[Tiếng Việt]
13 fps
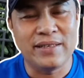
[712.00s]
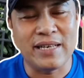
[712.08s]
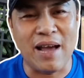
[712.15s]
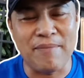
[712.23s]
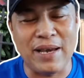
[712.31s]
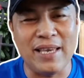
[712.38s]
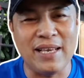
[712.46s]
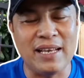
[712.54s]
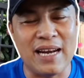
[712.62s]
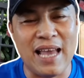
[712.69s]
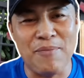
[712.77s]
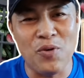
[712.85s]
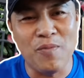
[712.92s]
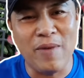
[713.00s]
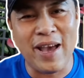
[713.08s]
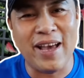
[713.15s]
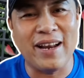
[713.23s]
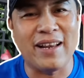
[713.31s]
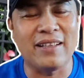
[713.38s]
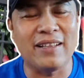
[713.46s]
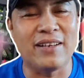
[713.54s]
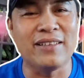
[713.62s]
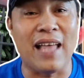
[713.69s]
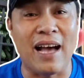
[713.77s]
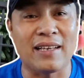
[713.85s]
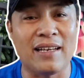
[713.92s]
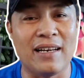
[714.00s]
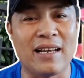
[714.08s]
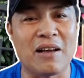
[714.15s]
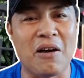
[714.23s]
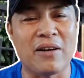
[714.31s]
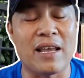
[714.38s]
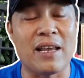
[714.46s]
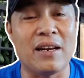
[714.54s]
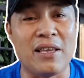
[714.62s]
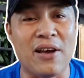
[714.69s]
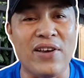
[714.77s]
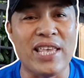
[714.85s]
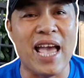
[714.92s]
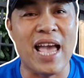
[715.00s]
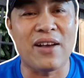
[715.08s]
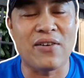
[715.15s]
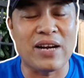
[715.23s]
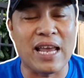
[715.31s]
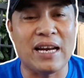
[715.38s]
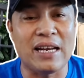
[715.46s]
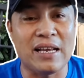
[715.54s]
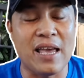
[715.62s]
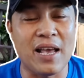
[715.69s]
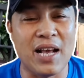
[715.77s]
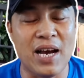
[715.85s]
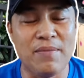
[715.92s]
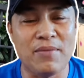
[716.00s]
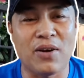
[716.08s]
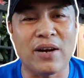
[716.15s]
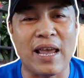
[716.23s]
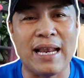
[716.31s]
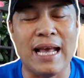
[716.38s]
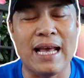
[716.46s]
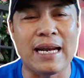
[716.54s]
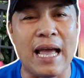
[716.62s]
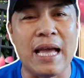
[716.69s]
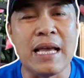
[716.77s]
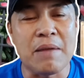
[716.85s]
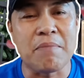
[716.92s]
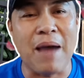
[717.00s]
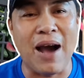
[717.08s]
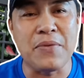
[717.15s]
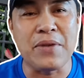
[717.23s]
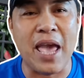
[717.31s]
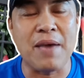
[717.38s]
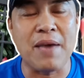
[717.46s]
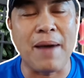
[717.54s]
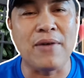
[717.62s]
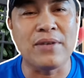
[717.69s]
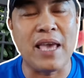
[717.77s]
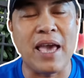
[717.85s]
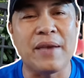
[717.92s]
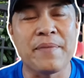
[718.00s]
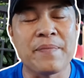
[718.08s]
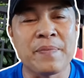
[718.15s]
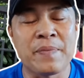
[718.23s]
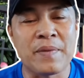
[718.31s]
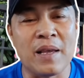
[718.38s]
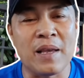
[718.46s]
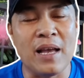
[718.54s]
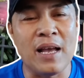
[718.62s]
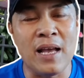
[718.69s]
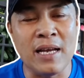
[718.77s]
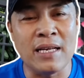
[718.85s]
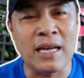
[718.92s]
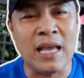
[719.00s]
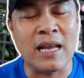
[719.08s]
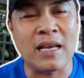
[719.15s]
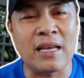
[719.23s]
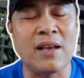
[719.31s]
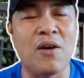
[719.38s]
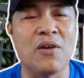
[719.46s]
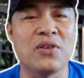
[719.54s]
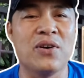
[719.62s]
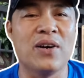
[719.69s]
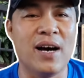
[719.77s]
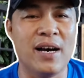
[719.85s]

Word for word: là mấy cái, cái đám u mê là nó tưởng thật là con này nó giỏi giang con này nó ghê gớm con này là bảo vệ bảo vệ là, là là cái con vô